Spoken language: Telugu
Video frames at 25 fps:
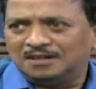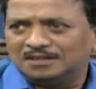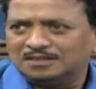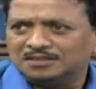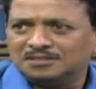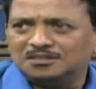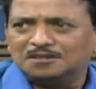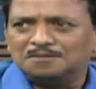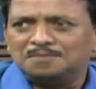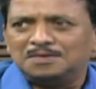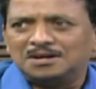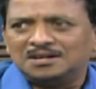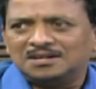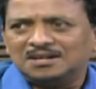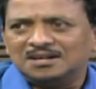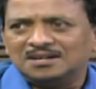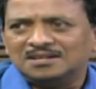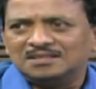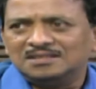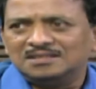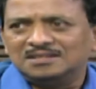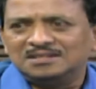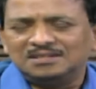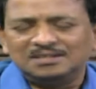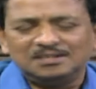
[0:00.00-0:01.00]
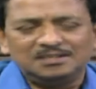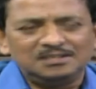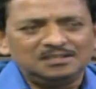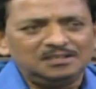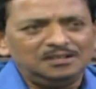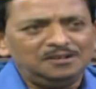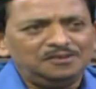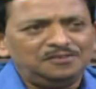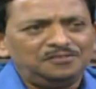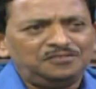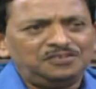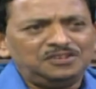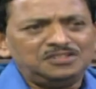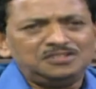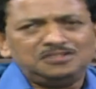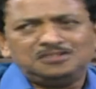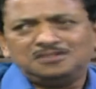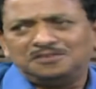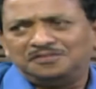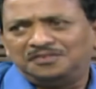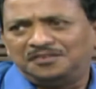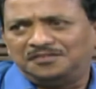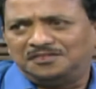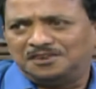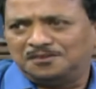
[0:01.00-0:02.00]
అందరూ మాట్లాడింది ఏంటంటే ఫస్ట్
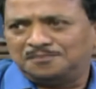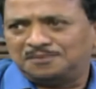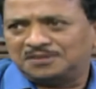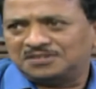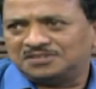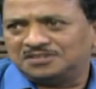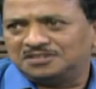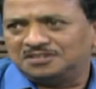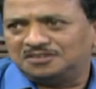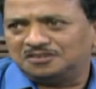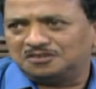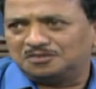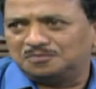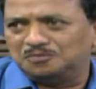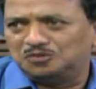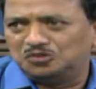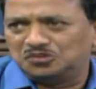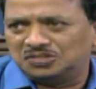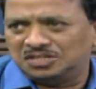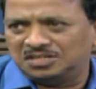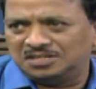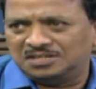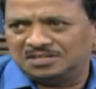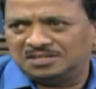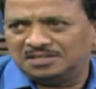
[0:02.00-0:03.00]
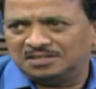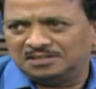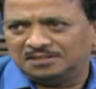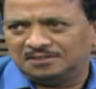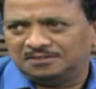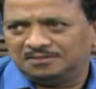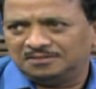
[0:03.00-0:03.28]
ఫిఫ్టీ పర్సెంట్ రిమూవ్ చేయండి